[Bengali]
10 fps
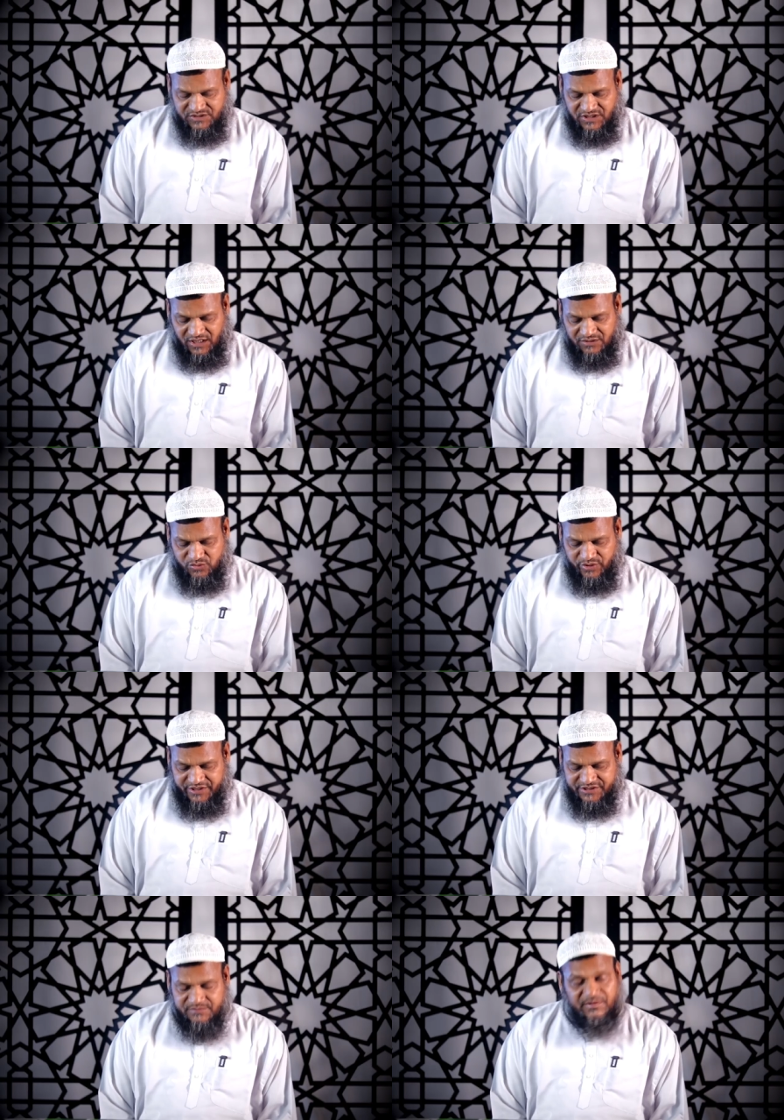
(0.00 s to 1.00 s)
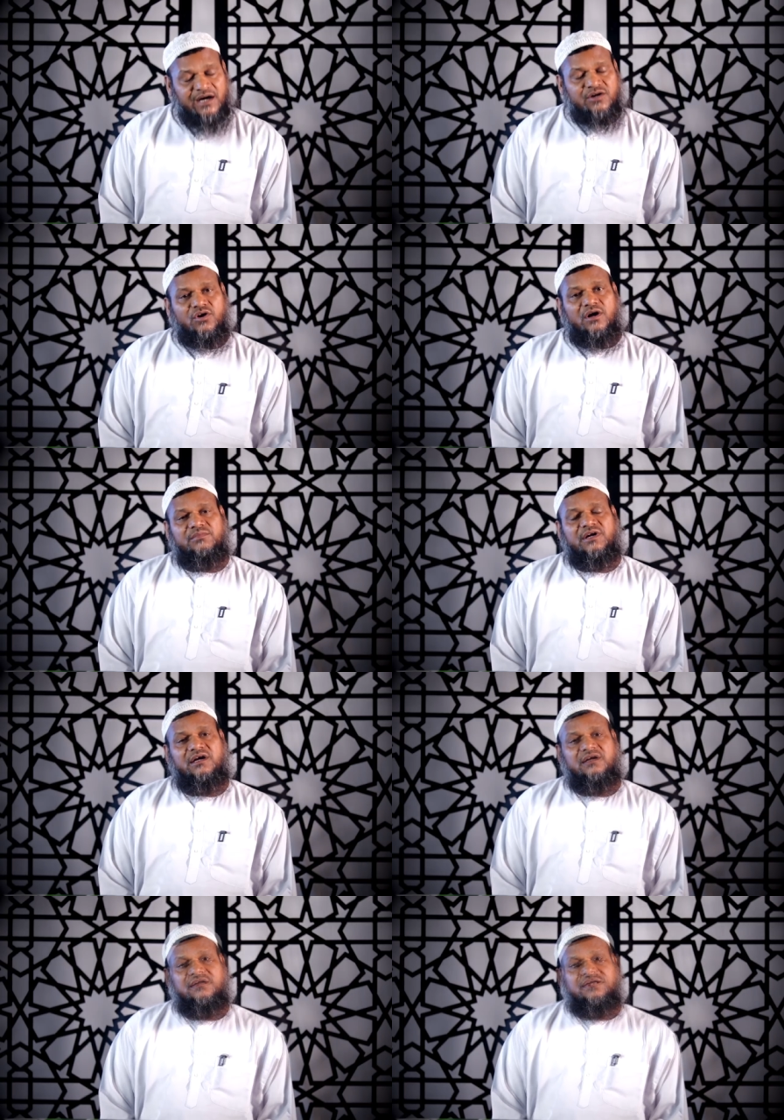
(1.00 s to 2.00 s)
যার দু একটি বাক্য আমরা
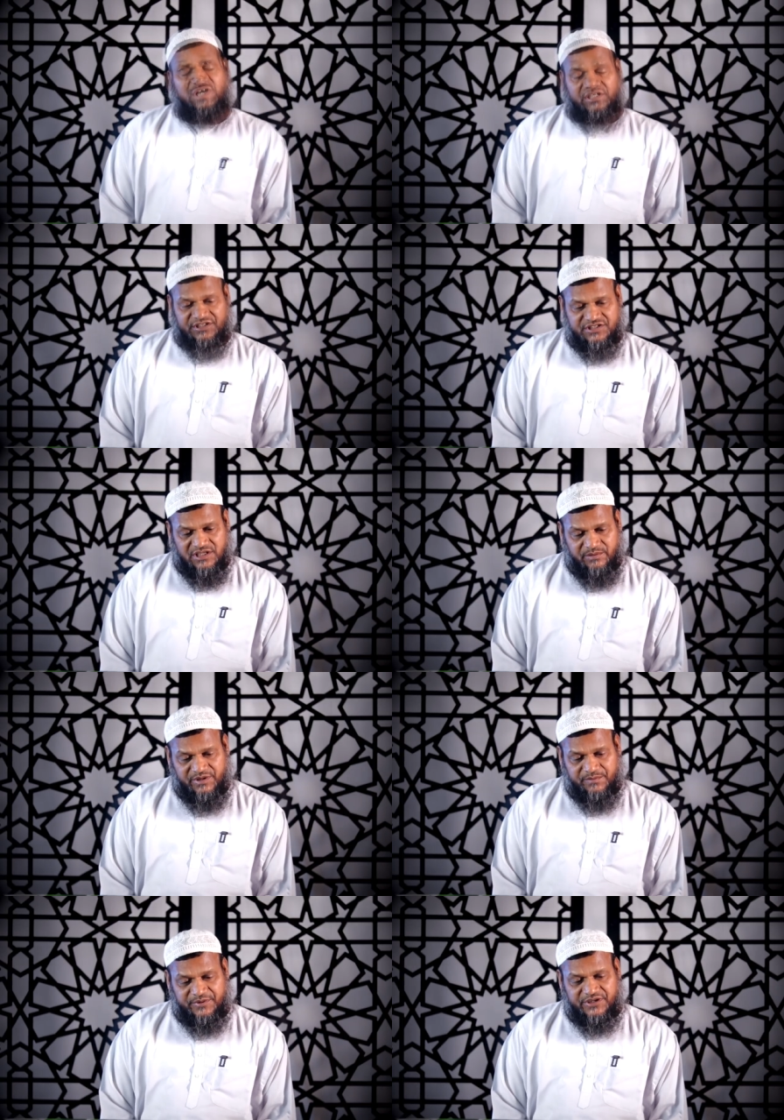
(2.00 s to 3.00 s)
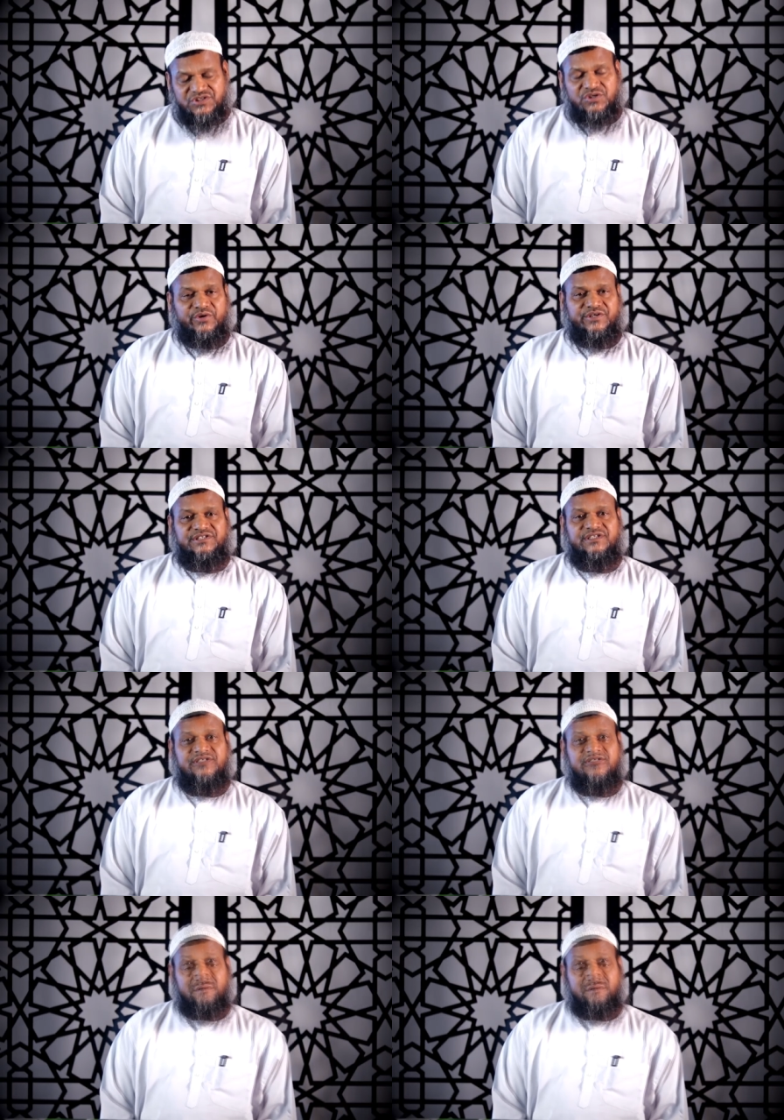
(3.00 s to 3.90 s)
জাতির সামনে পেশ করেছি